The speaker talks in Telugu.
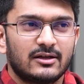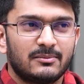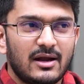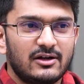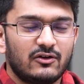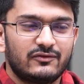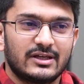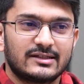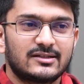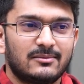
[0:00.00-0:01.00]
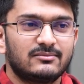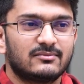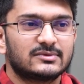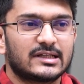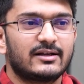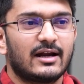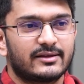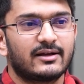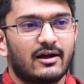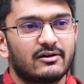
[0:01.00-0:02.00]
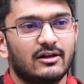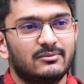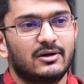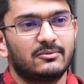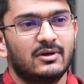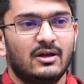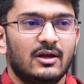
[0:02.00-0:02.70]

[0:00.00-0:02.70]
డిమాండ్ ఆఫ్ ది ఎగ్జామ్ సరిగ్గా అర్థం కావట్లేదు మేడం